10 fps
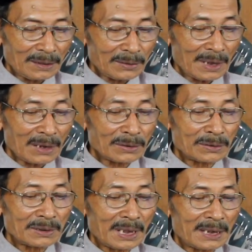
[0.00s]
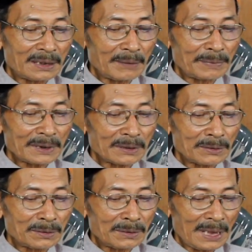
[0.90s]
Itu kalau sudah ada
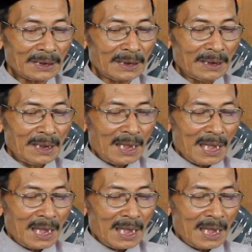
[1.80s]
persetujuan.